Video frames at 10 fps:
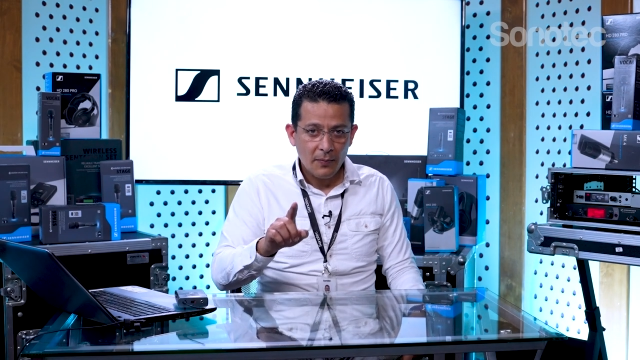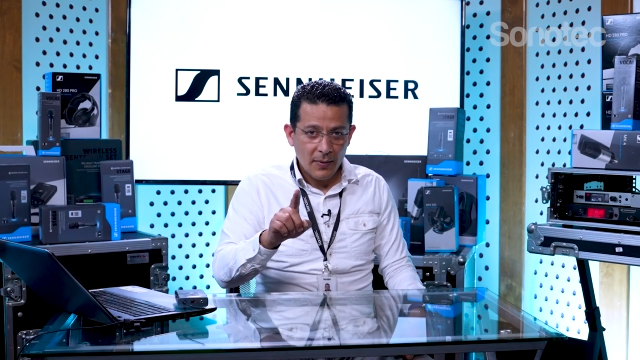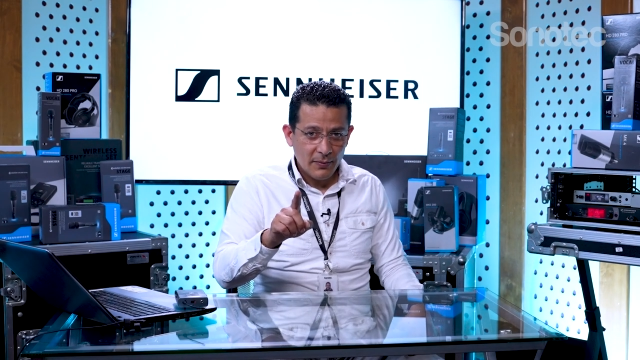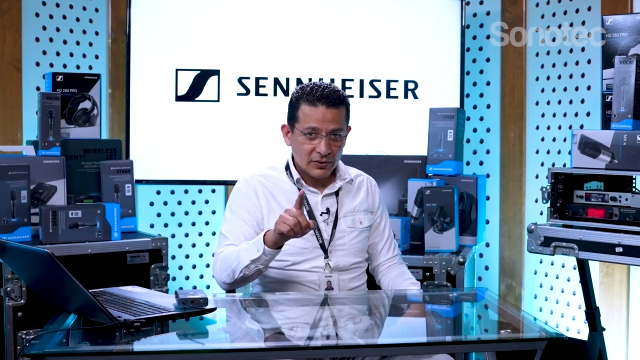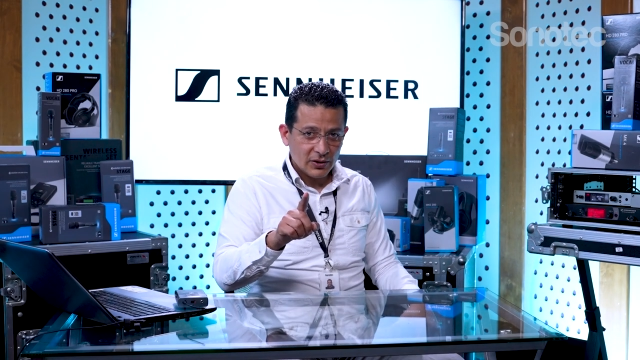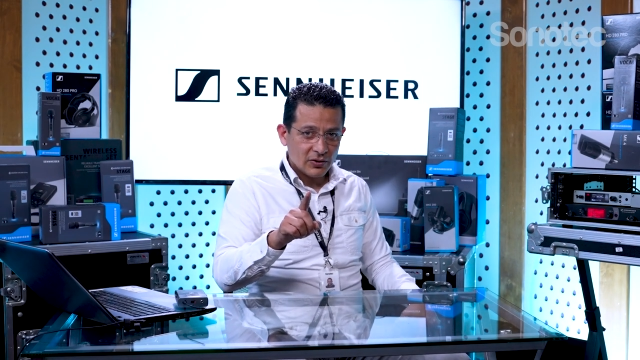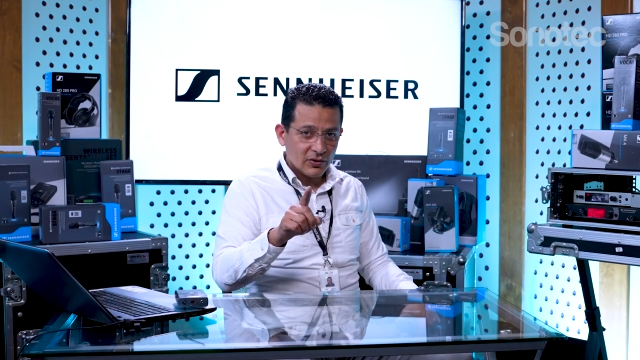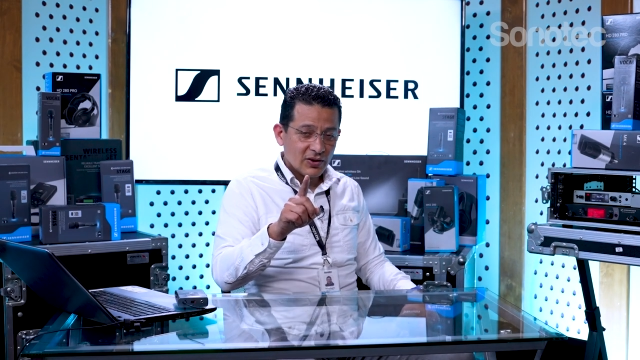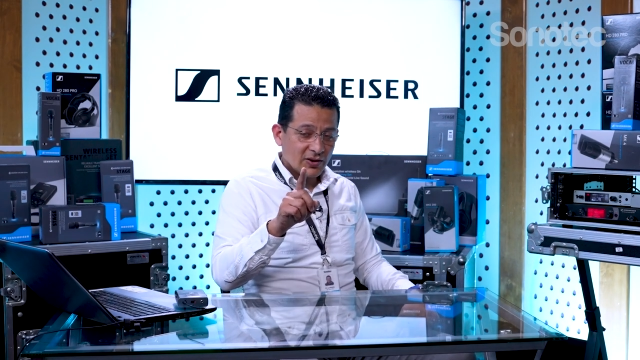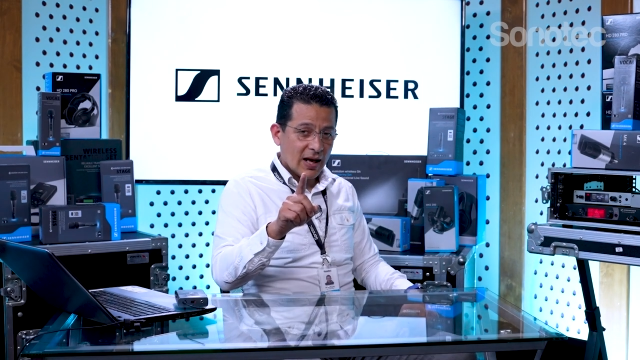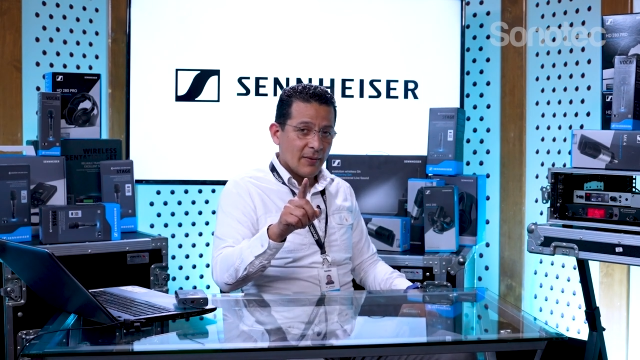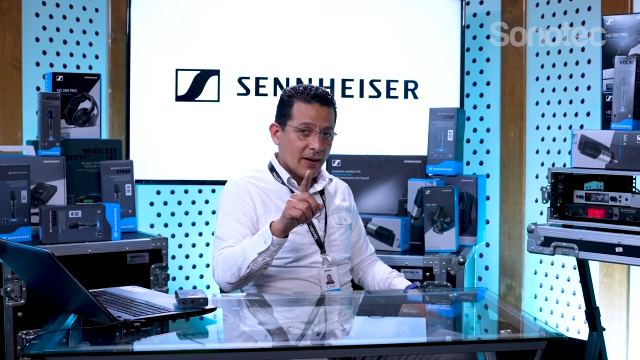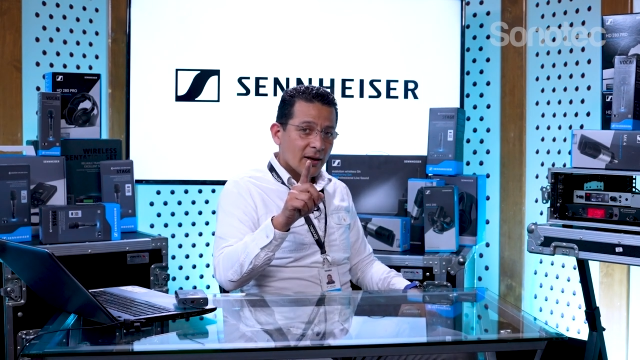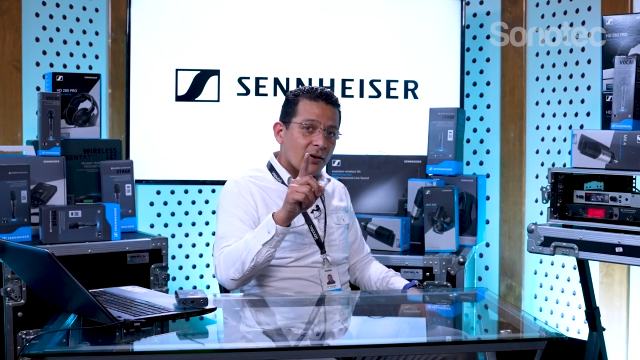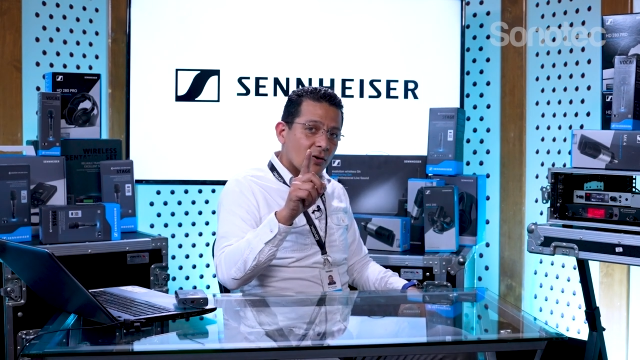Vamos entonces a
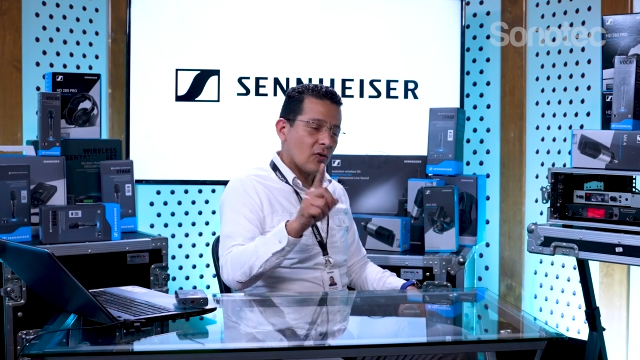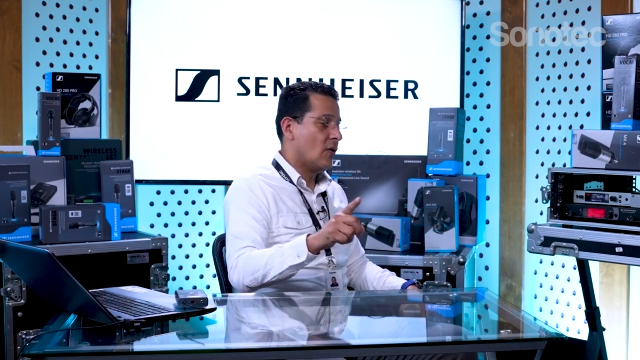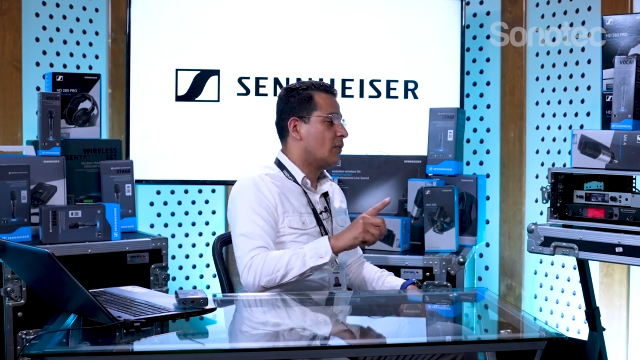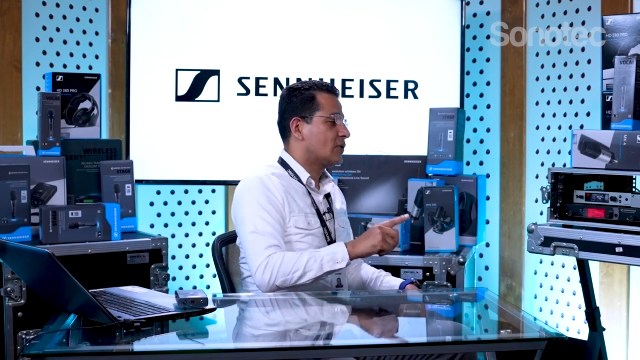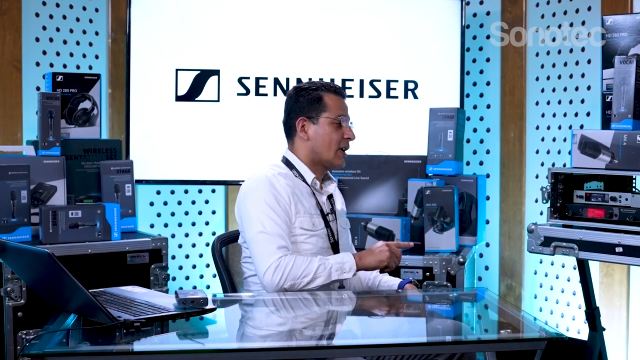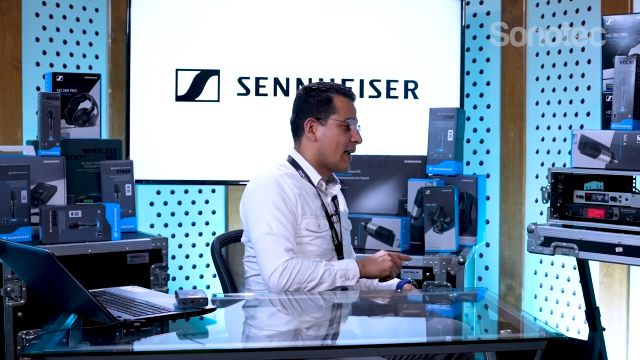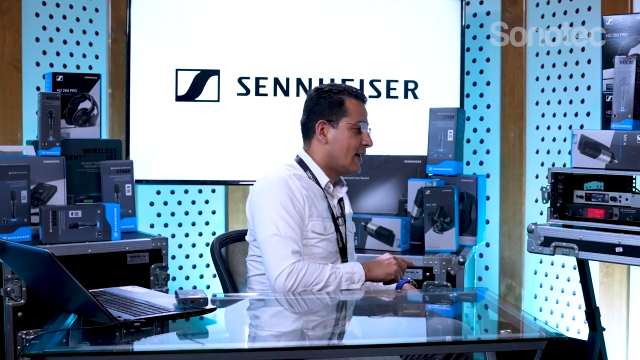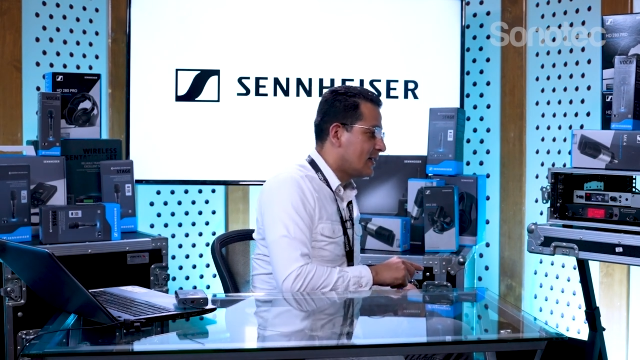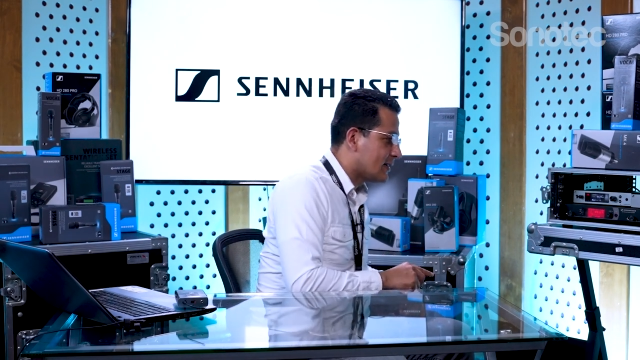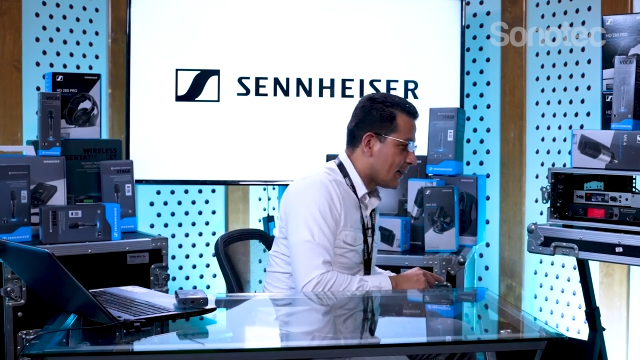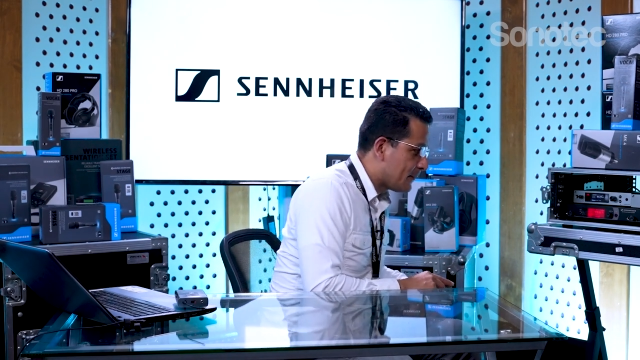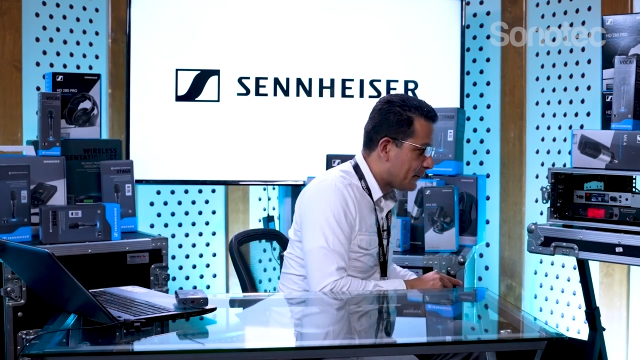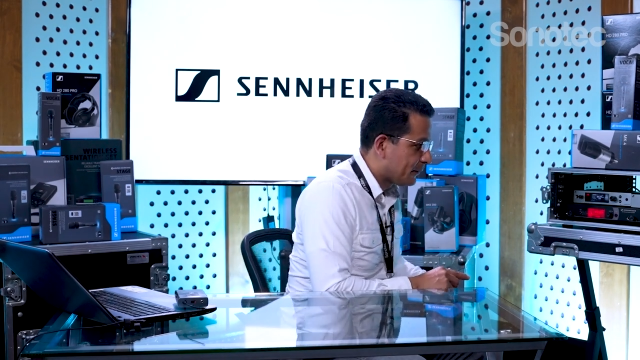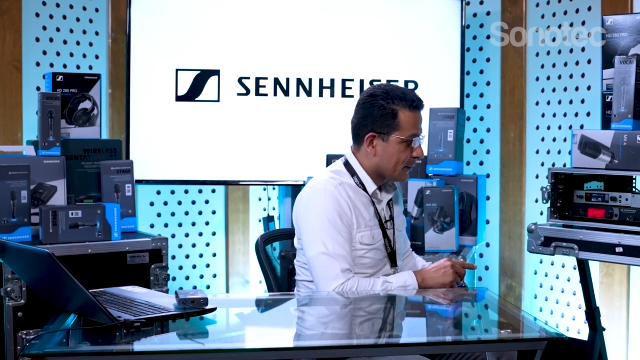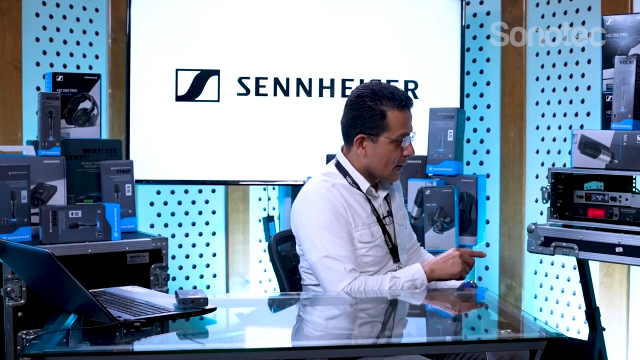ver cómo se realiza.
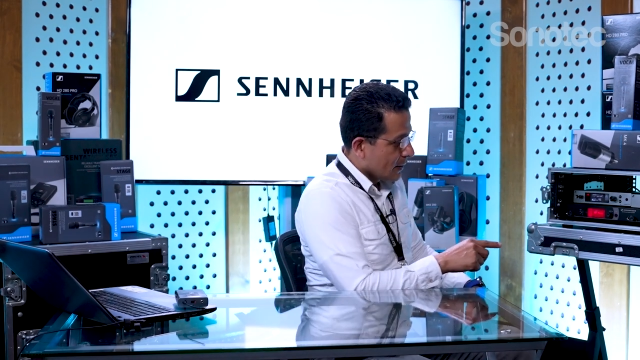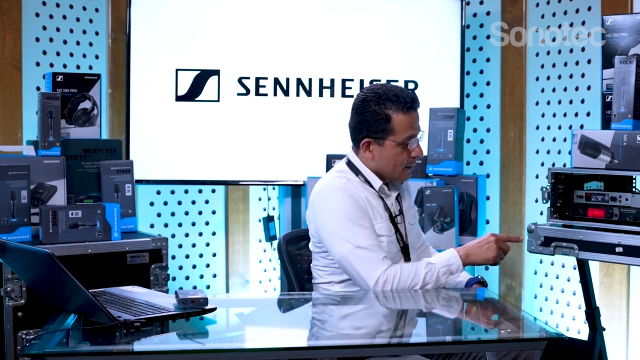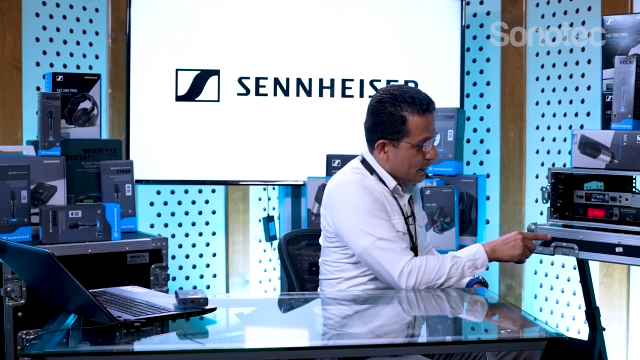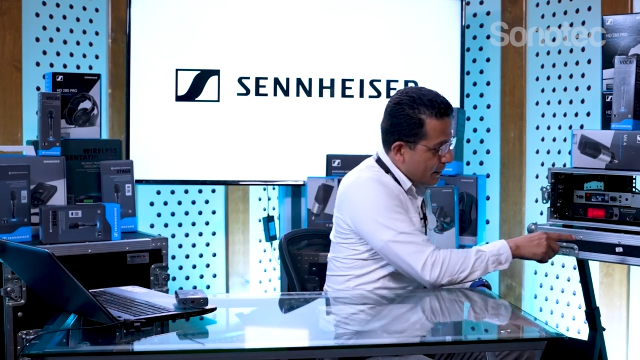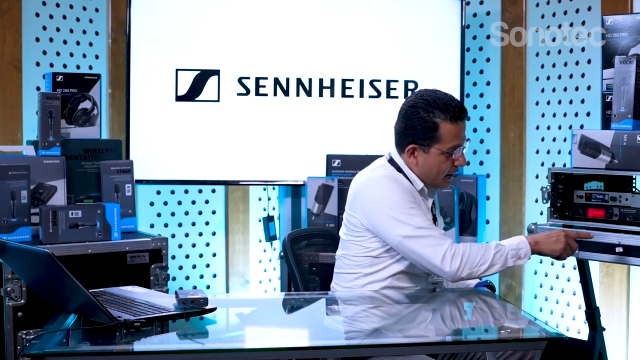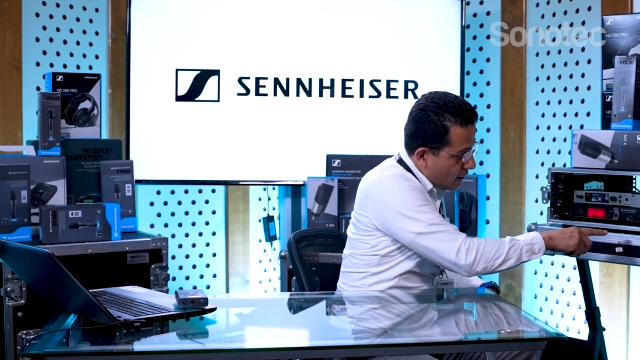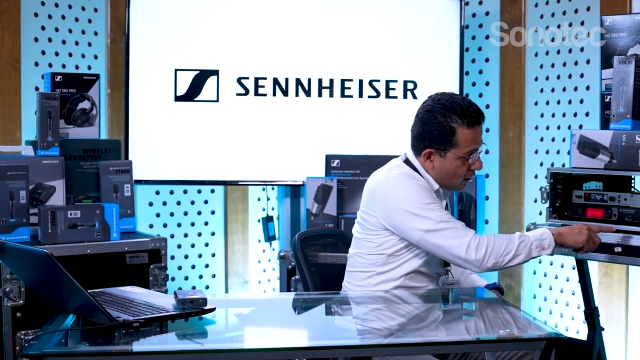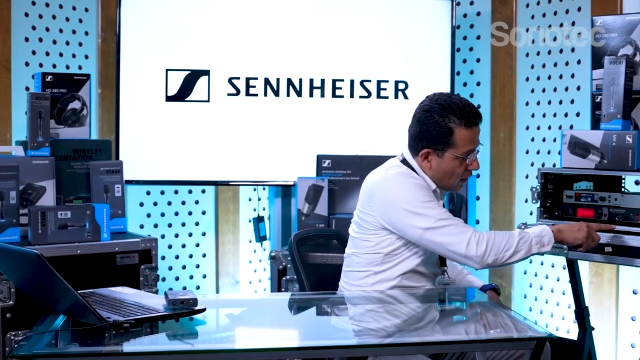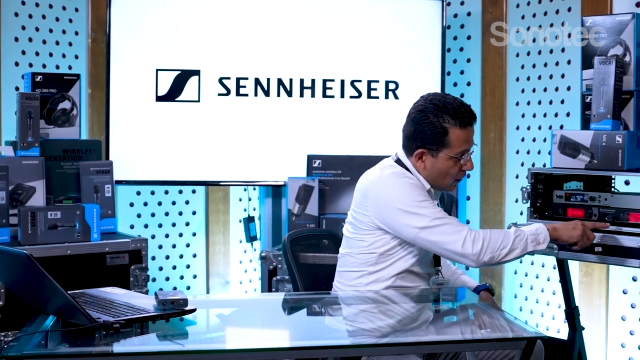Primero,